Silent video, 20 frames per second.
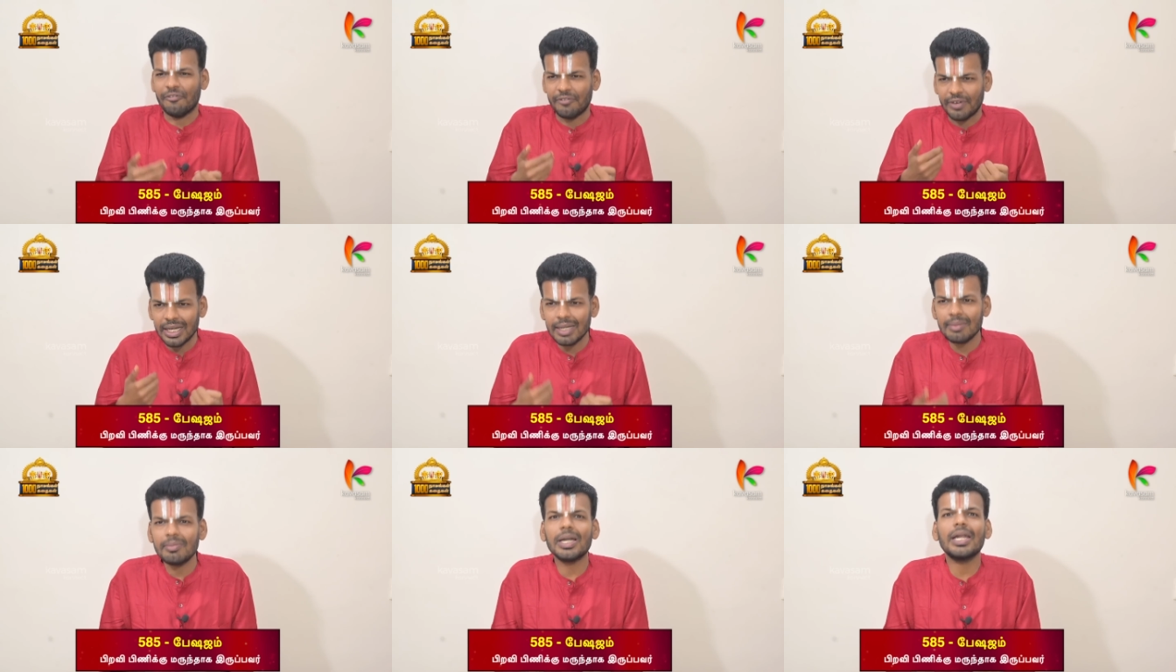
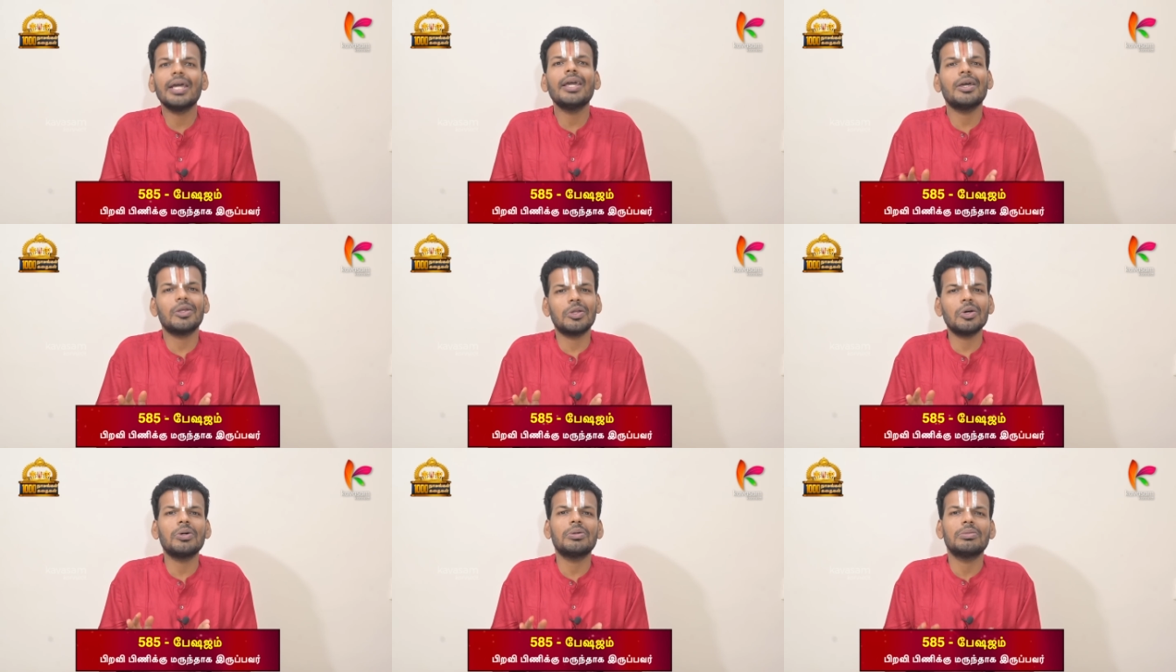வெறுமனே
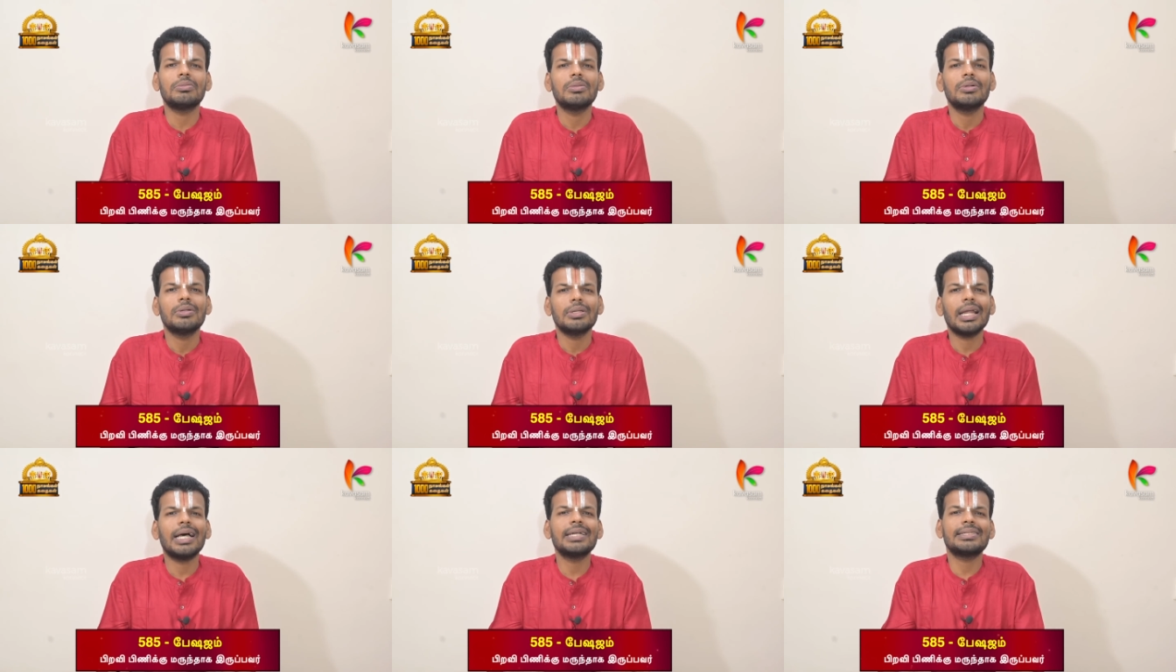ஏதோ
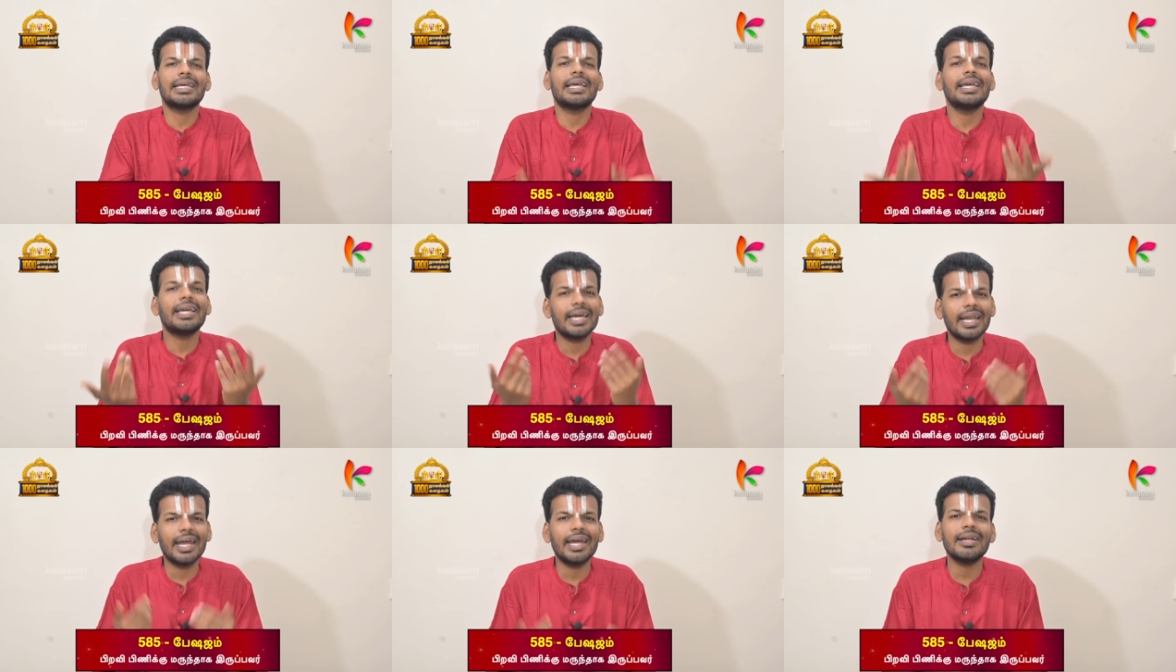நான்
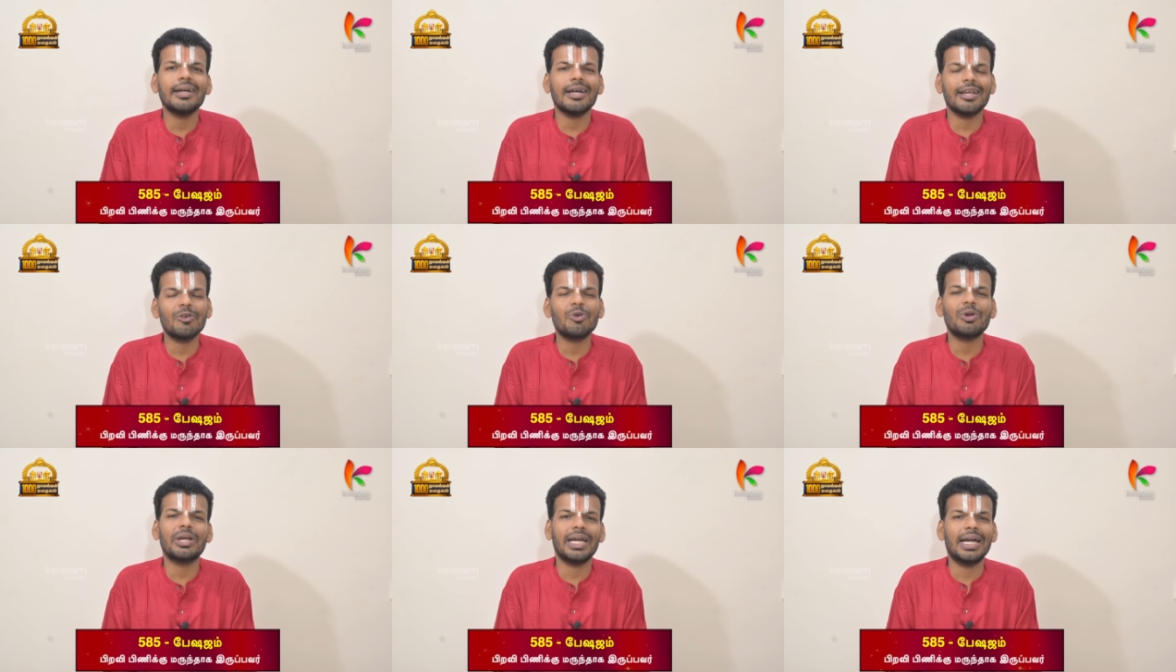
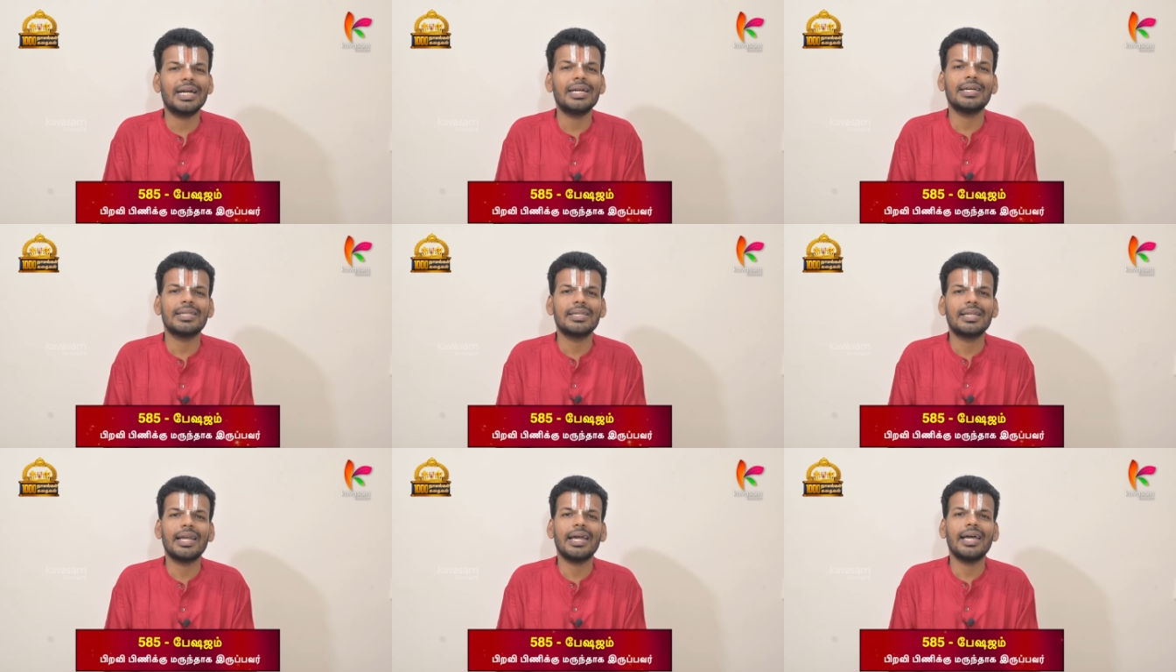செய்கிறேங்கிற ஒரு
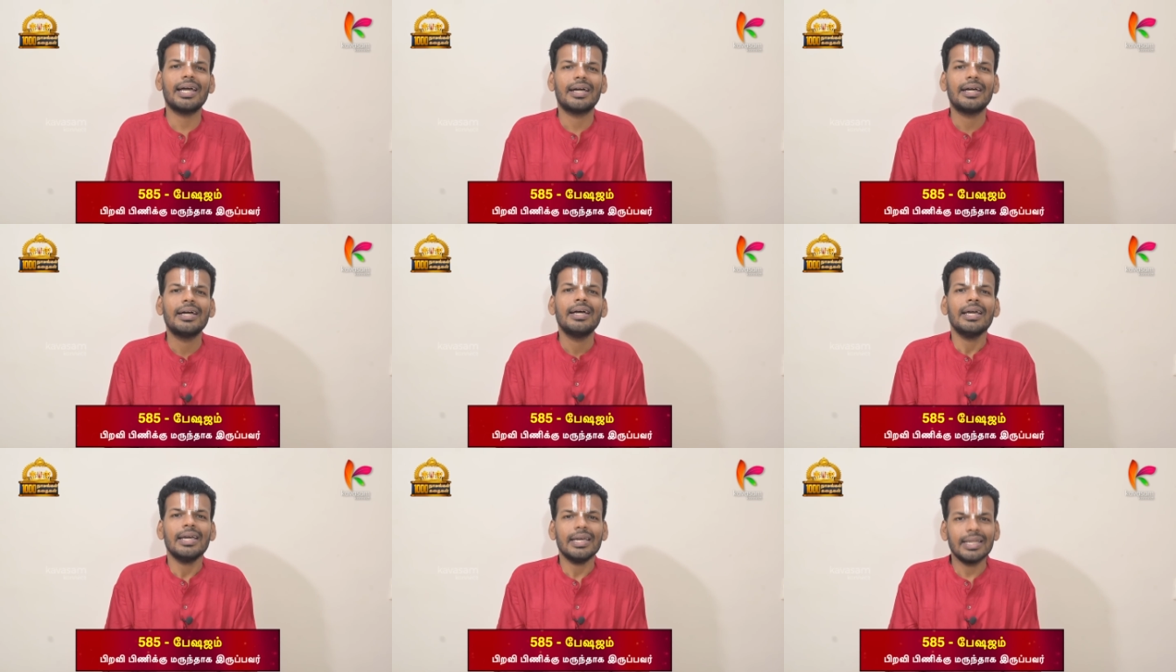எண்ணத்துல
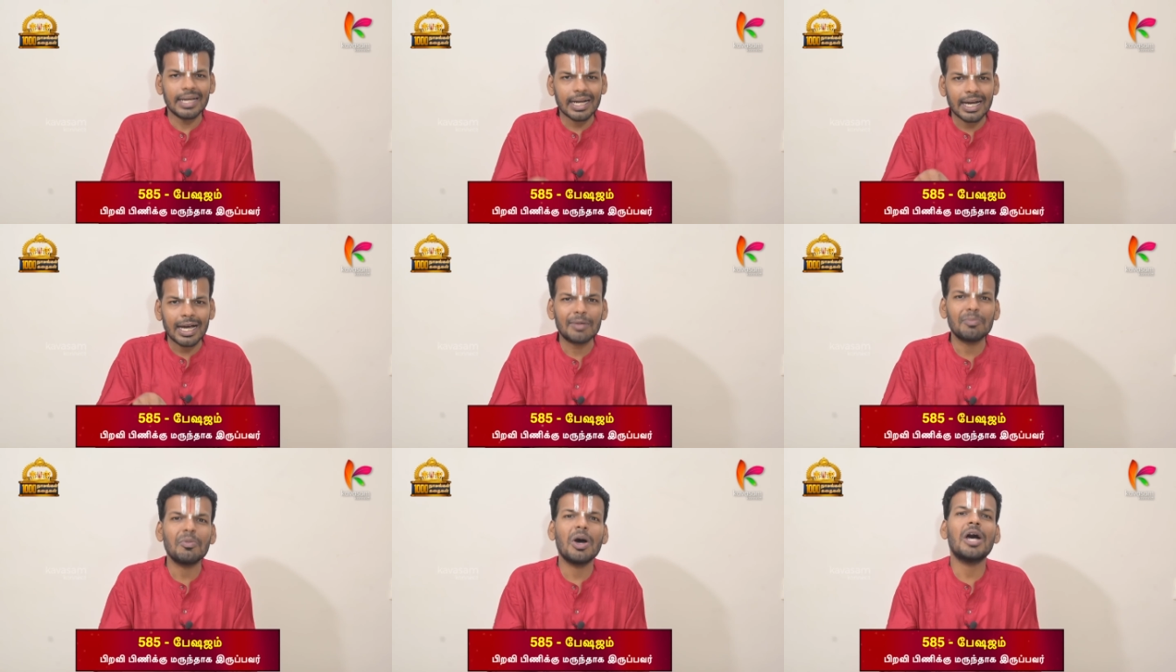இந்த
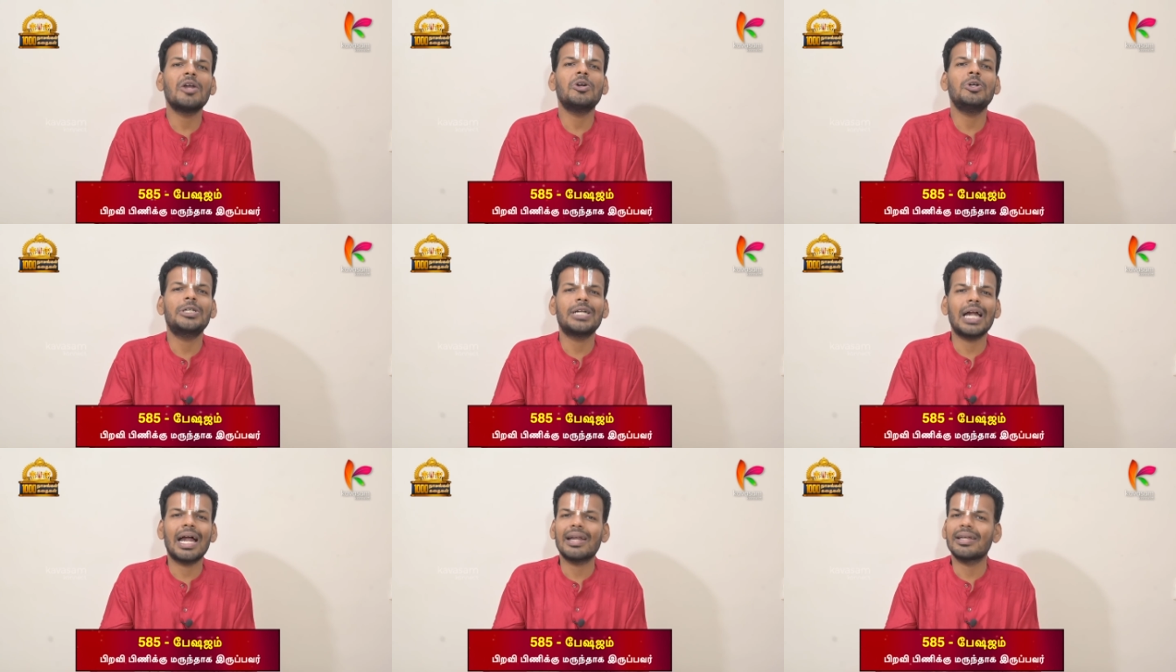
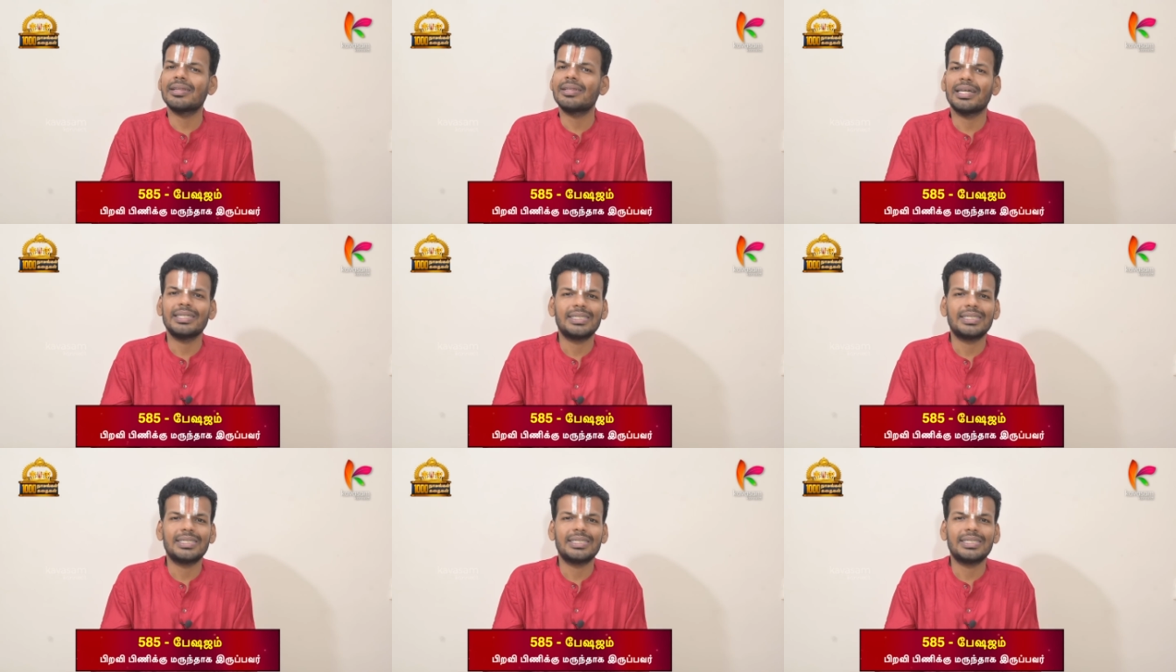கர்மானுஷ்டானத்தை